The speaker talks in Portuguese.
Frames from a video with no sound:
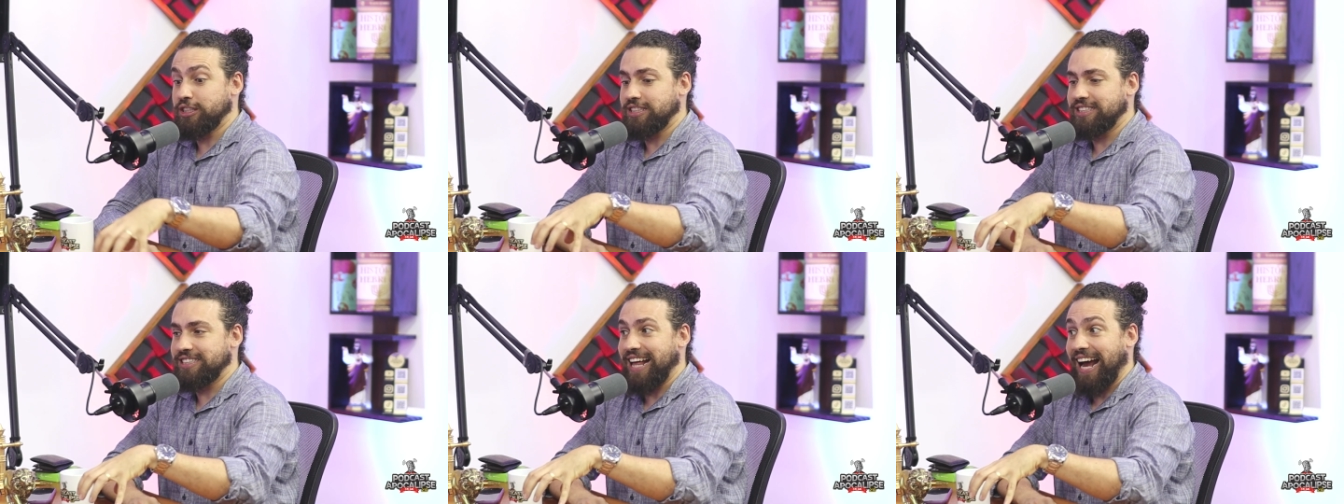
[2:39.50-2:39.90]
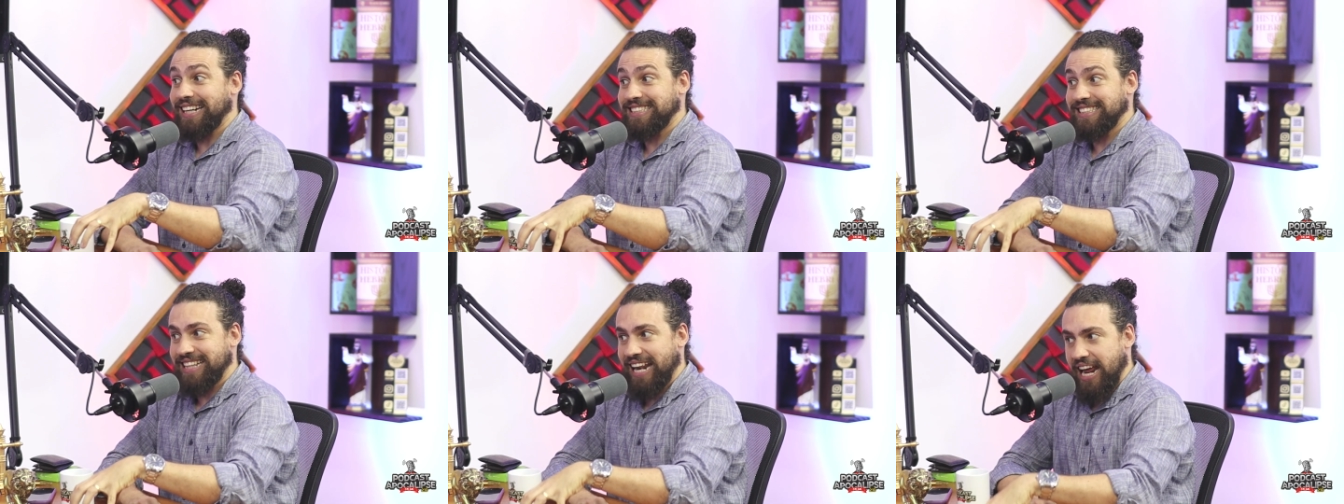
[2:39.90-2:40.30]
as
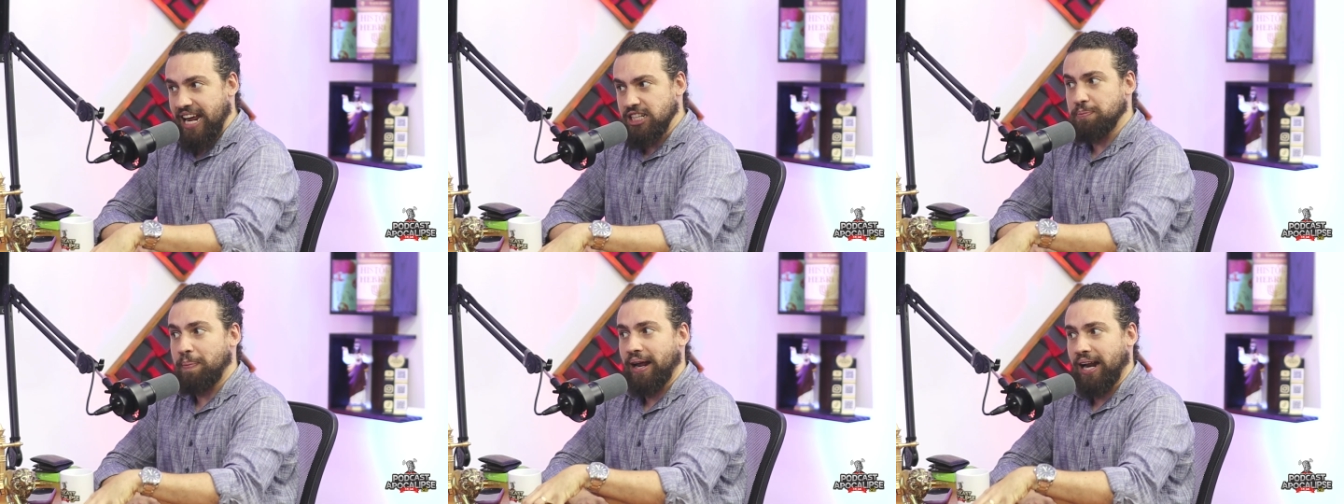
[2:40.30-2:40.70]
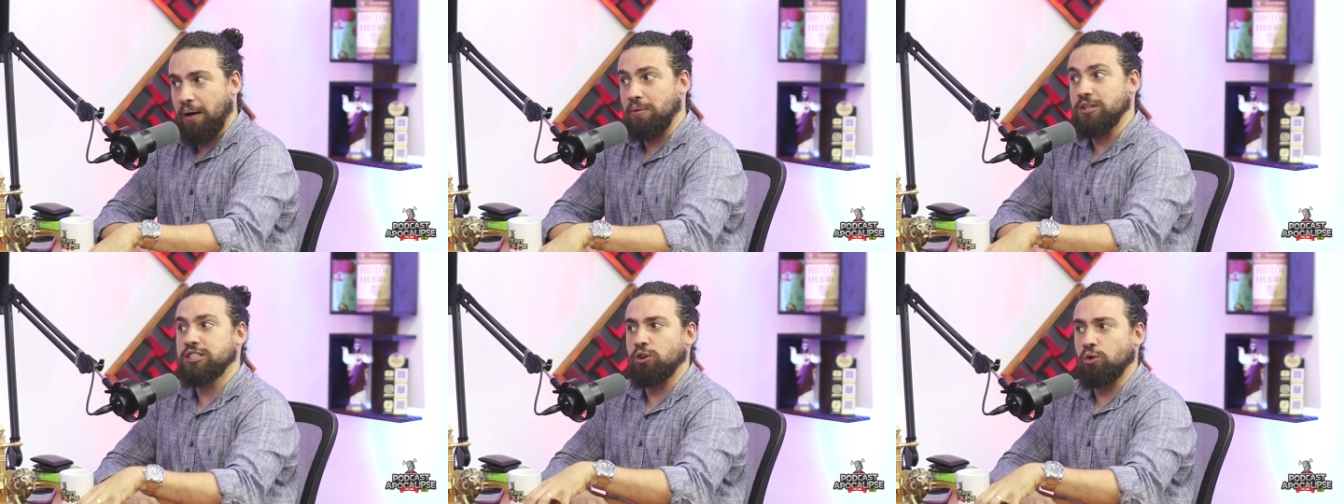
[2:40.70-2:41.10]
três
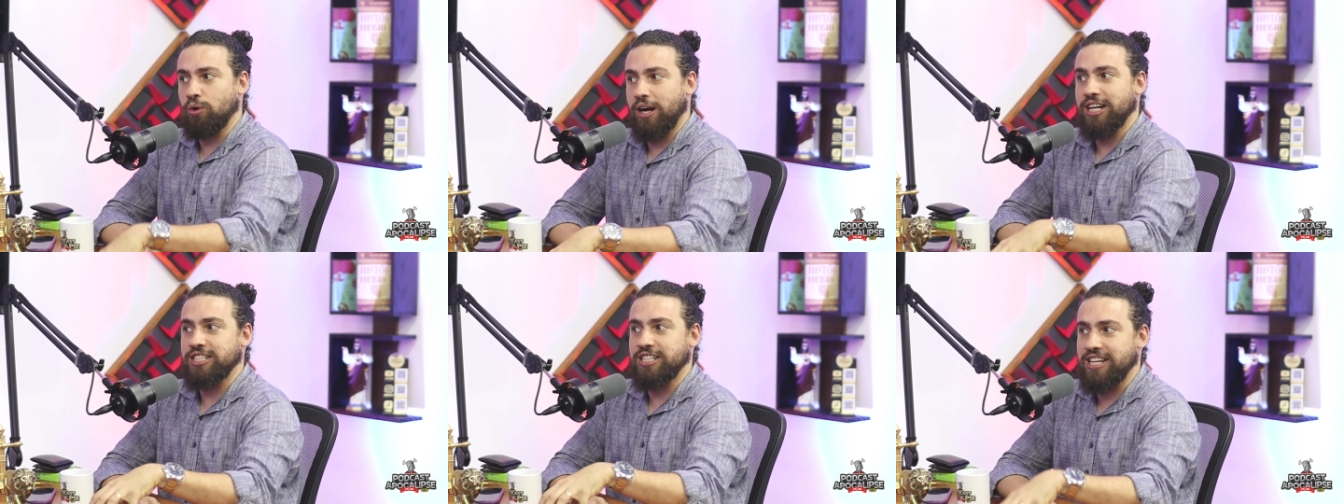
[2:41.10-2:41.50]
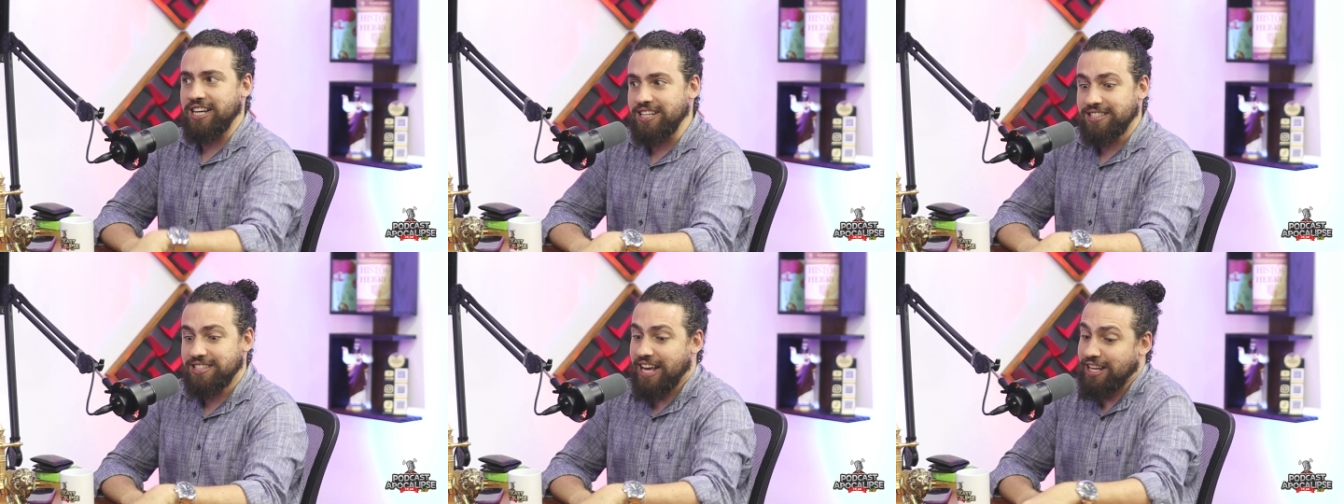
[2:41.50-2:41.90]
parábolas de Lucas
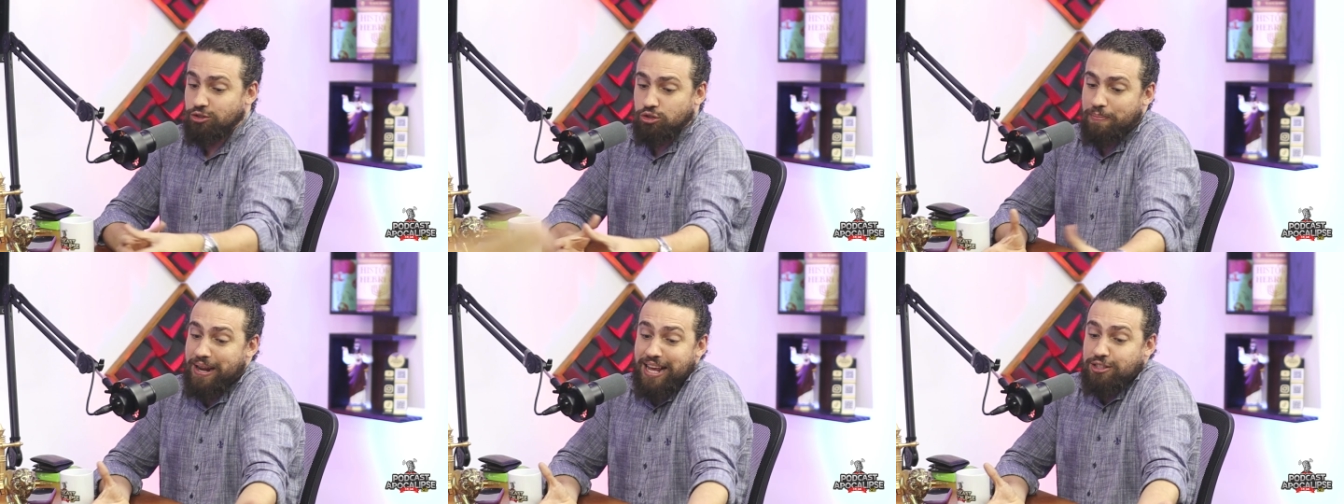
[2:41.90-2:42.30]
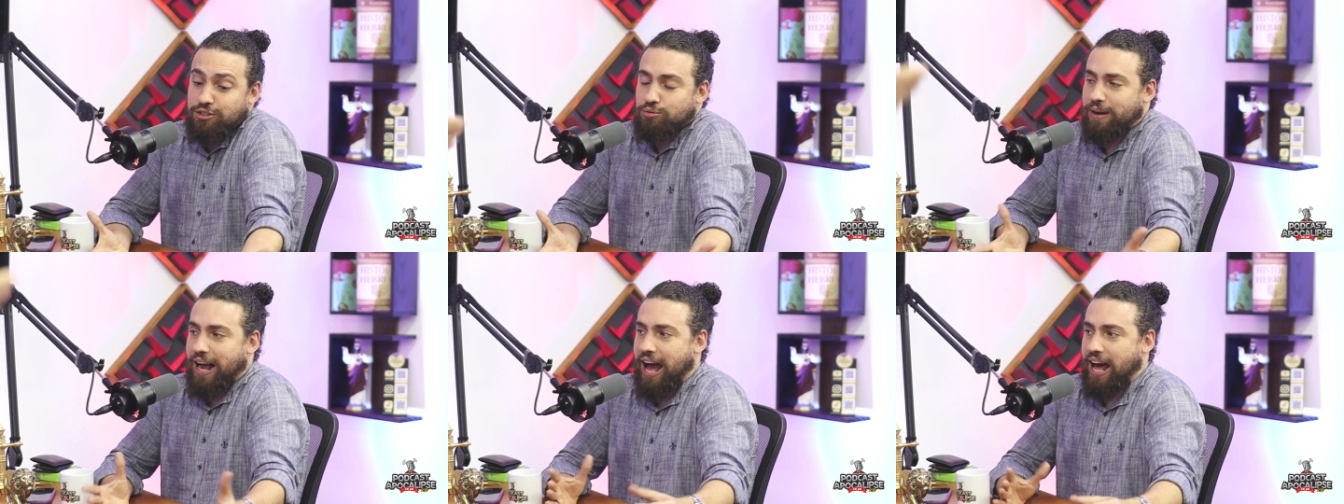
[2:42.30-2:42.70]
15 é sobre isso,
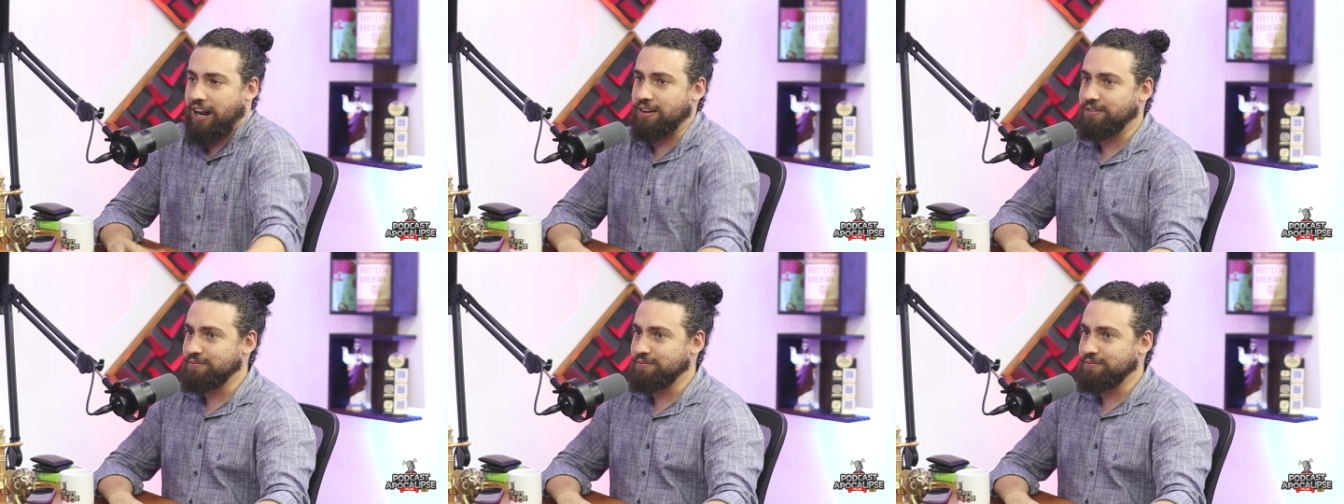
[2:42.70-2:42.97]
isso? cara.